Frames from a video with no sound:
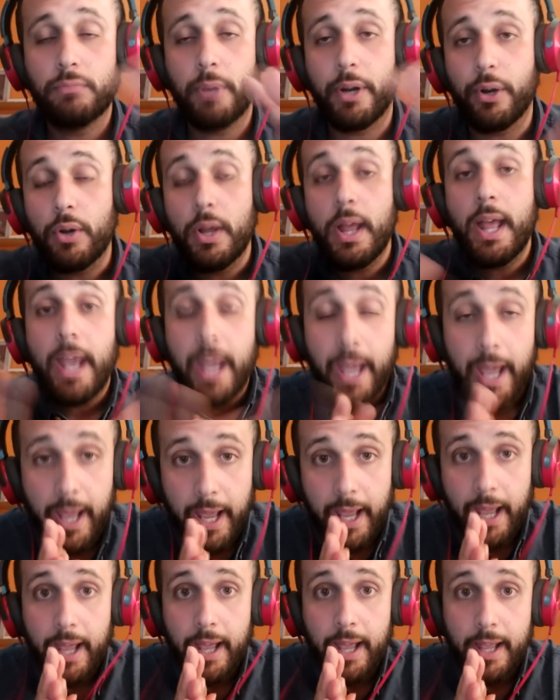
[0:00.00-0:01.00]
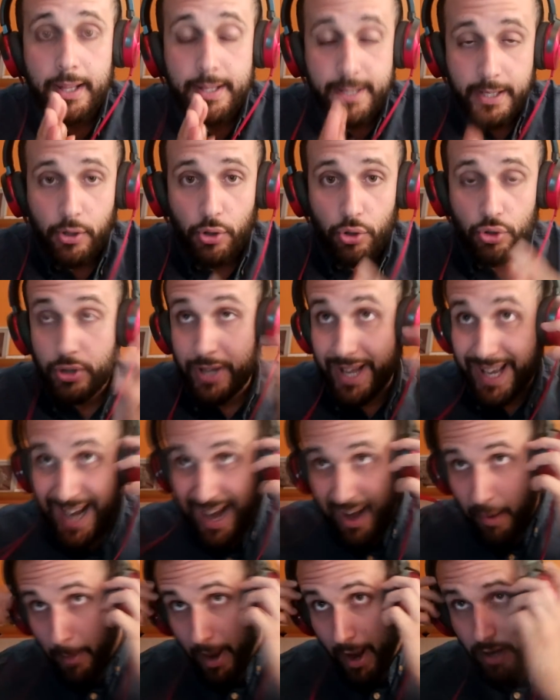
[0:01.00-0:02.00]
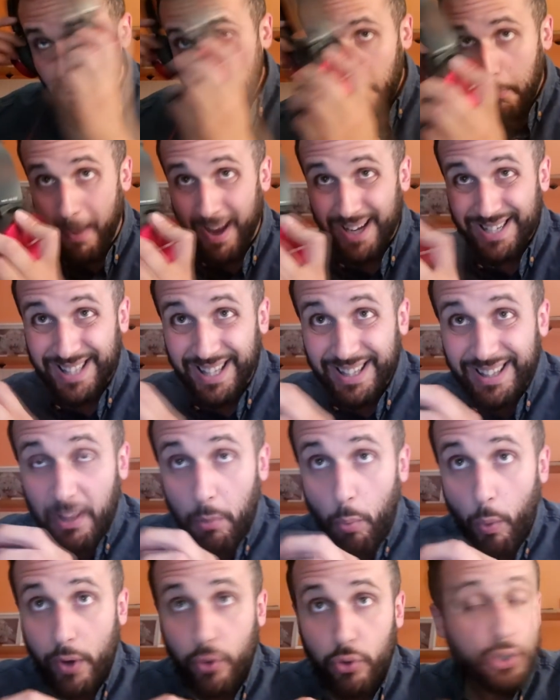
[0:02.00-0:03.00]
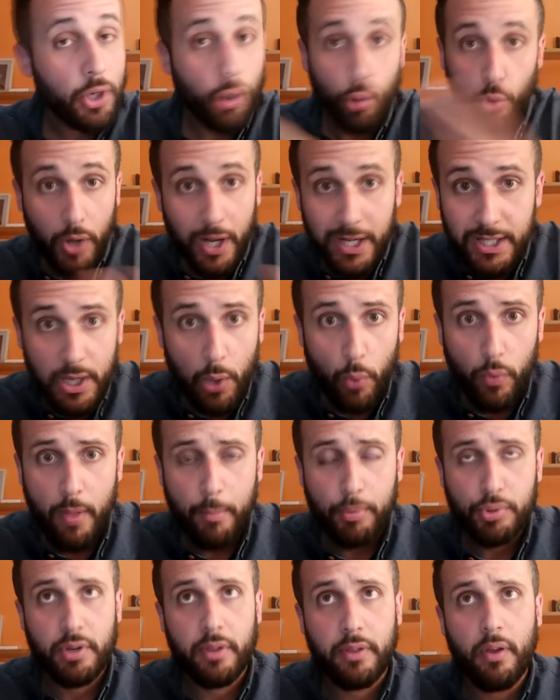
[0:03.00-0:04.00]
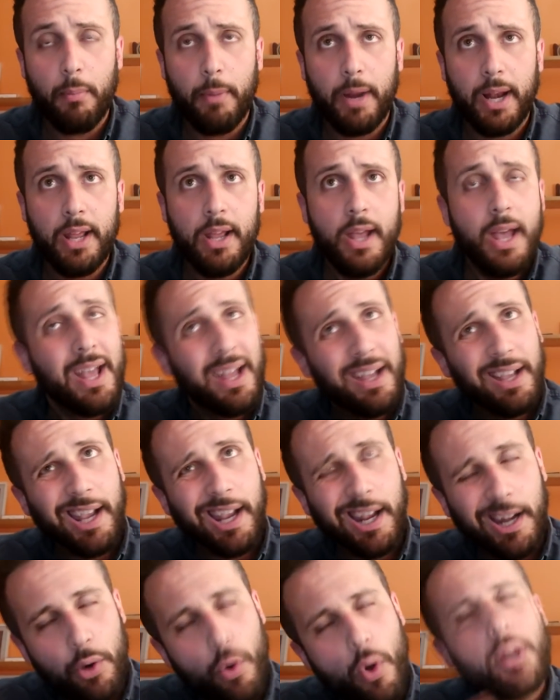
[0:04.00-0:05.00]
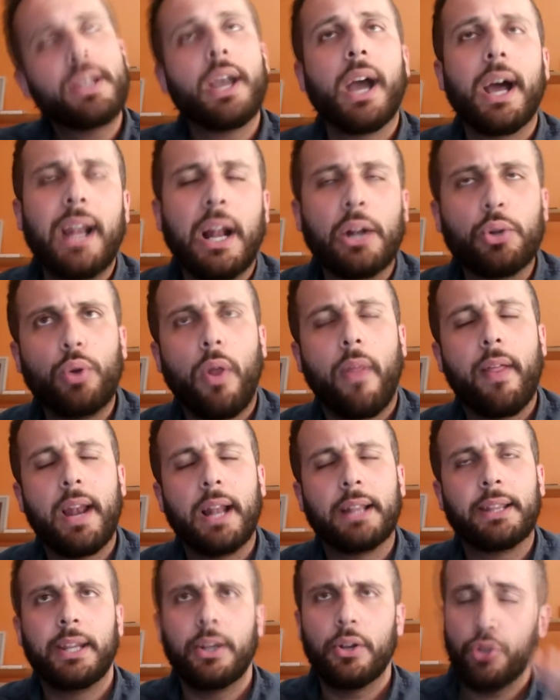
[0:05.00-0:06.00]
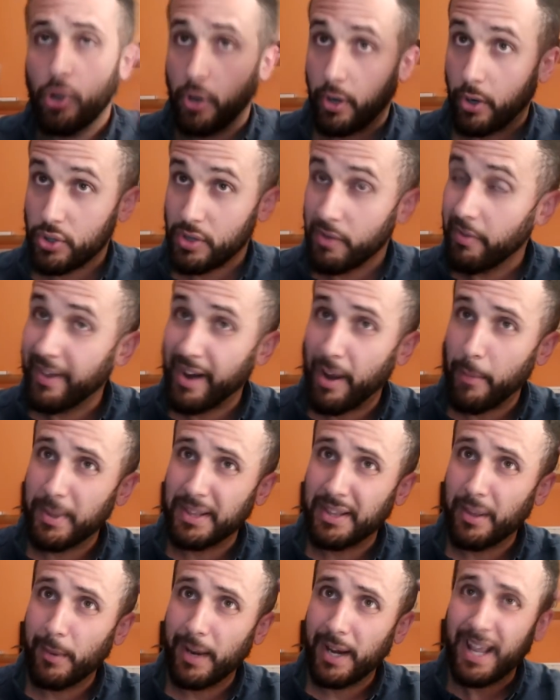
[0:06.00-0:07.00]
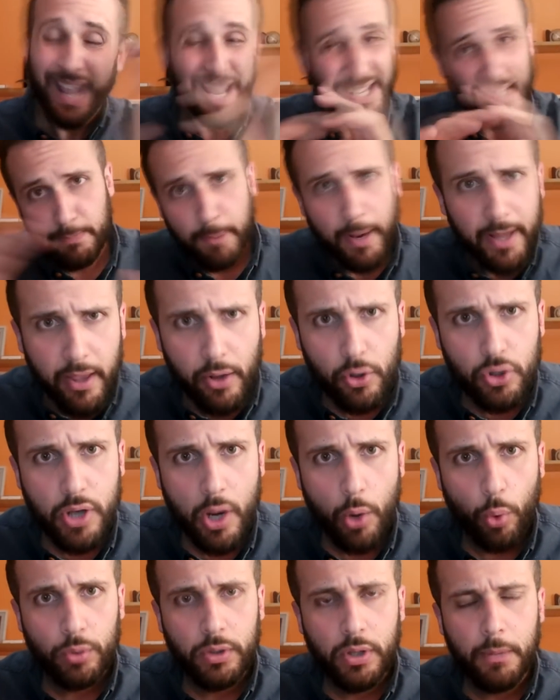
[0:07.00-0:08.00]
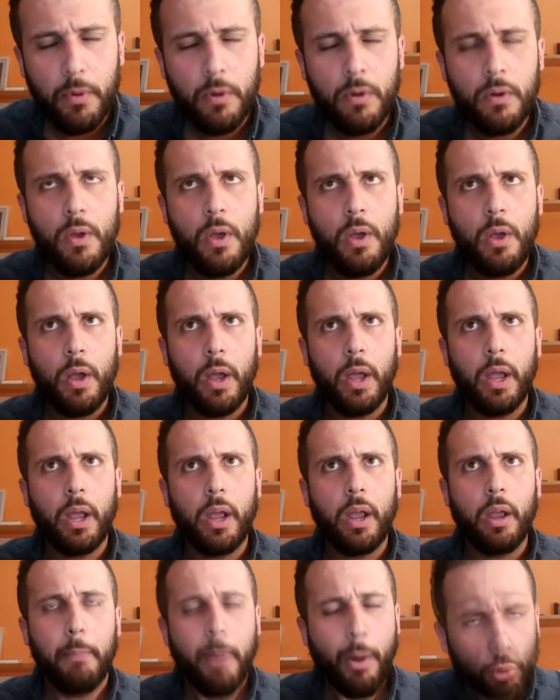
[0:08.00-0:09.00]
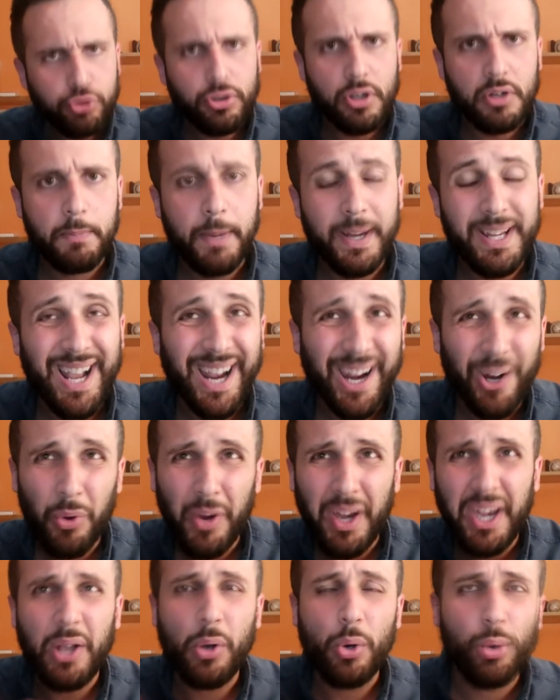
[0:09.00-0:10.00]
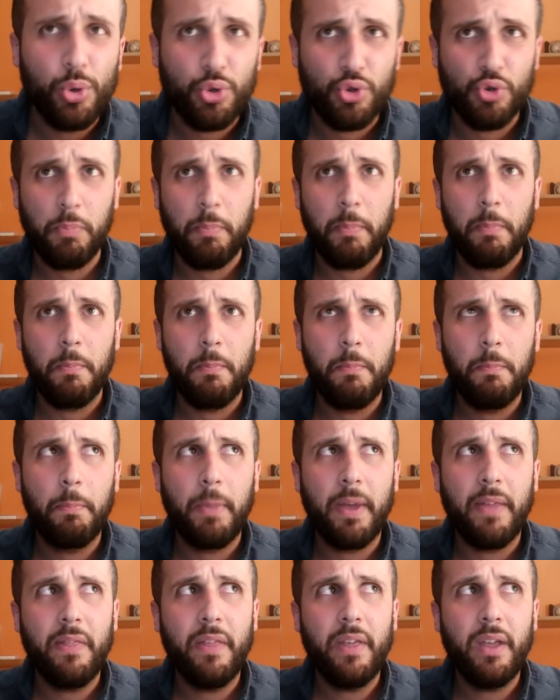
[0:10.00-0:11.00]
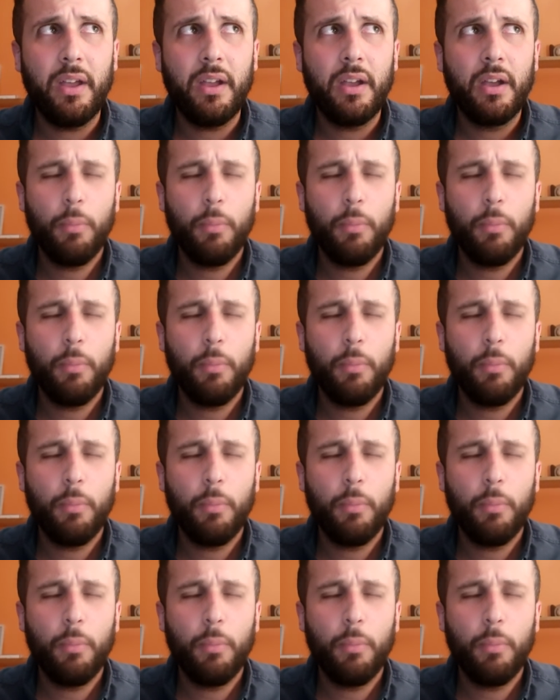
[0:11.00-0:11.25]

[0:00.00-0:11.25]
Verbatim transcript: Bueno, eh, chicos, el alemán, bastante bueno, se coloca en segunda posición, ¿vale? No llega a la altura del latino, yo creo, sinceramente, ¿vale? España no es el último. Eh, me ha gustado España, creo que ninguno suspende.